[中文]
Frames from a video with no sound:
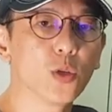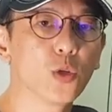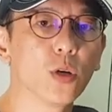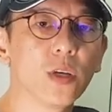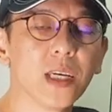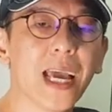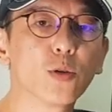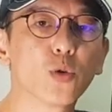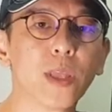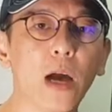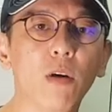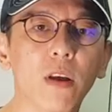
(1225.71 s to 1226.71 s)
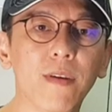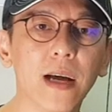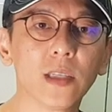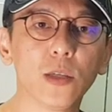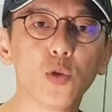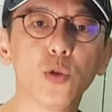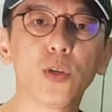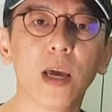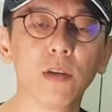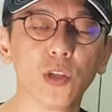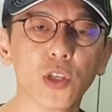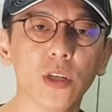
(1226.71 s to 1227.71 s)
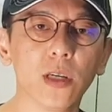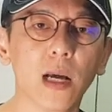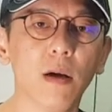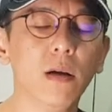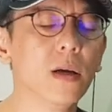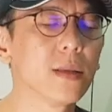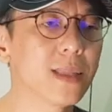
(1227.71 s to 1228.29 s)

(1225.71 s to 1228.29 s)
就压缩弹簧的方式去调整车高。